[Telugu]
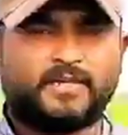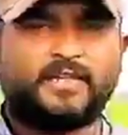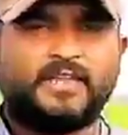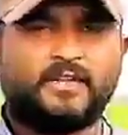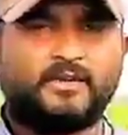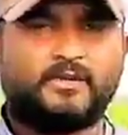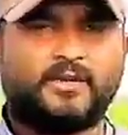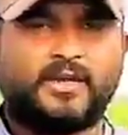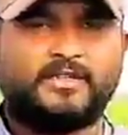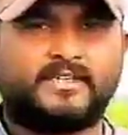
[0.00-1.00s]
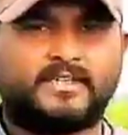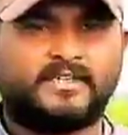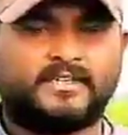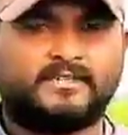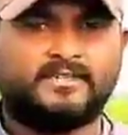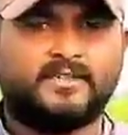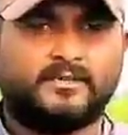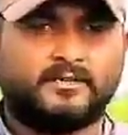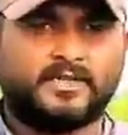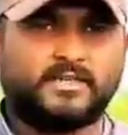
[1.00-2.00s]
మండలాల్లో కూడా అధికంగా
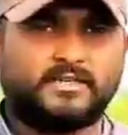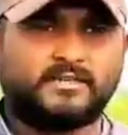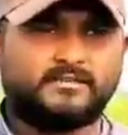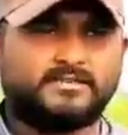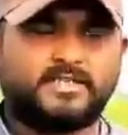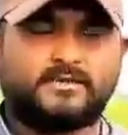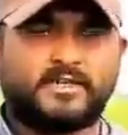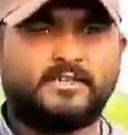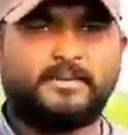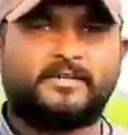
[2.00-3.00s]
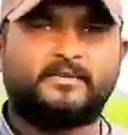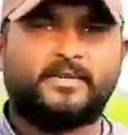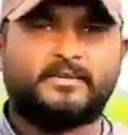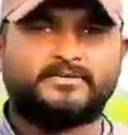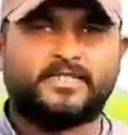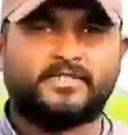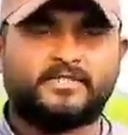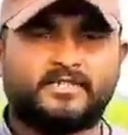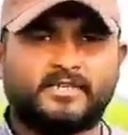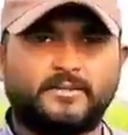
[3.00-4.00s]
మన కంది పంటను వేయడం
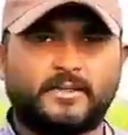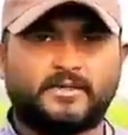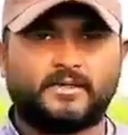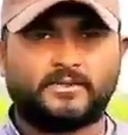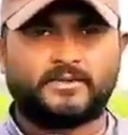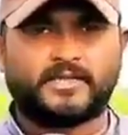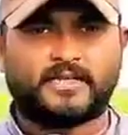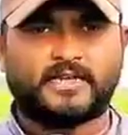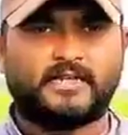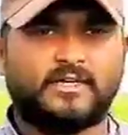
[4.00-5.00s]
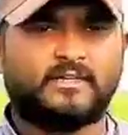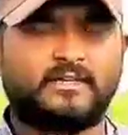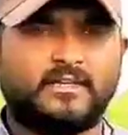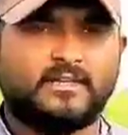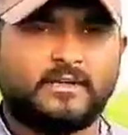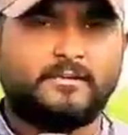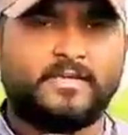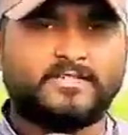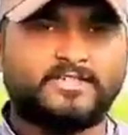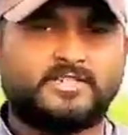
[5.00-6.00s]
జరిగింది కంది పంటలో వివిధ రకాల
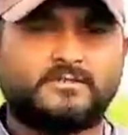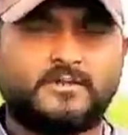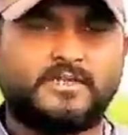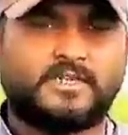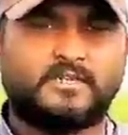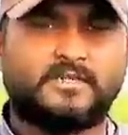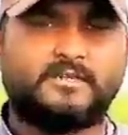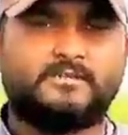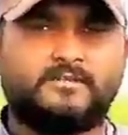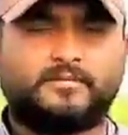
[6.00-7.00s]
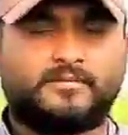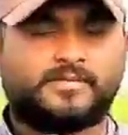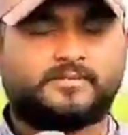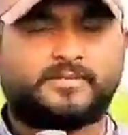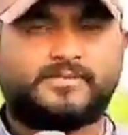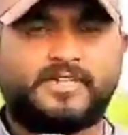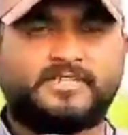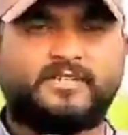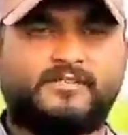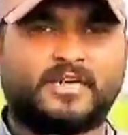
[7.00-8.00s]
కంపెనీలకు చెందినటువంటి కంది
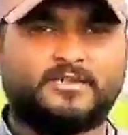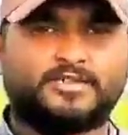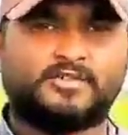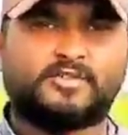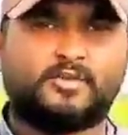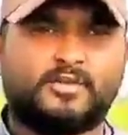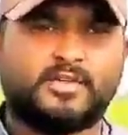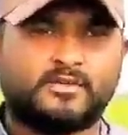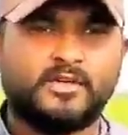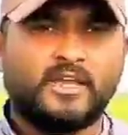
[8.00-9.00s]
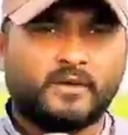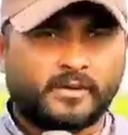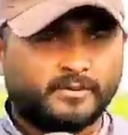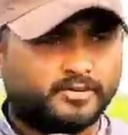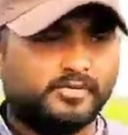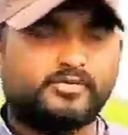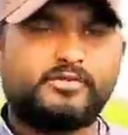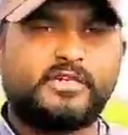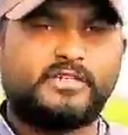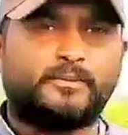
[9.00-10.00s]
రైతన్నలు సాగు చేస్తూ ఉంటారు మనం
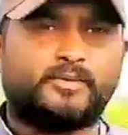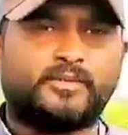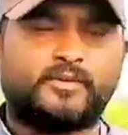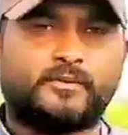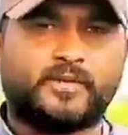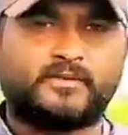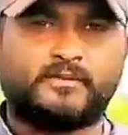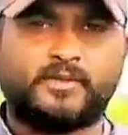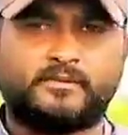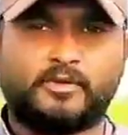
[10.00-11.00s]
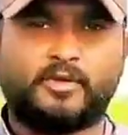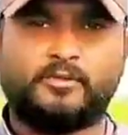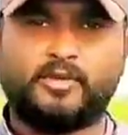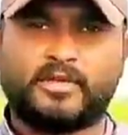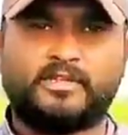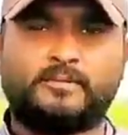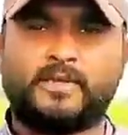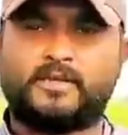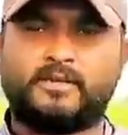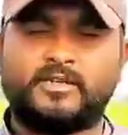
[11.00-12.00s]
చూసుకున్నట్టయితే ఇప్పుడు ఉన్నటువంటి ప్రస్తుతం మనం పొలంలో కంది
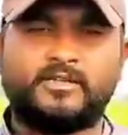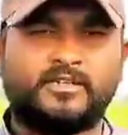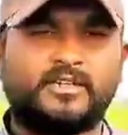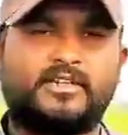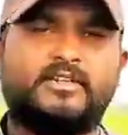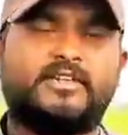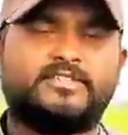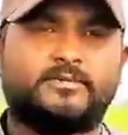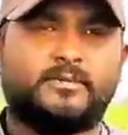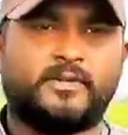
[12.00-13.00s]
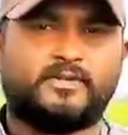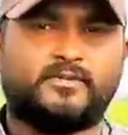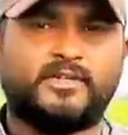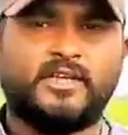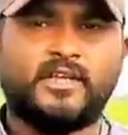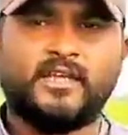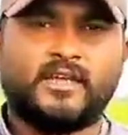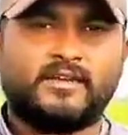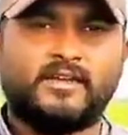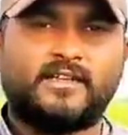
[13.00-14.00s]
పంటలో ఇది నీటి కందిగా చెప్పబడుతుంది
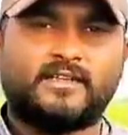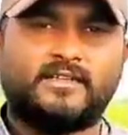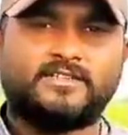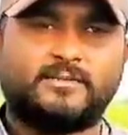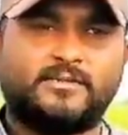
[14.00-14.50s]
నీటి కందిగా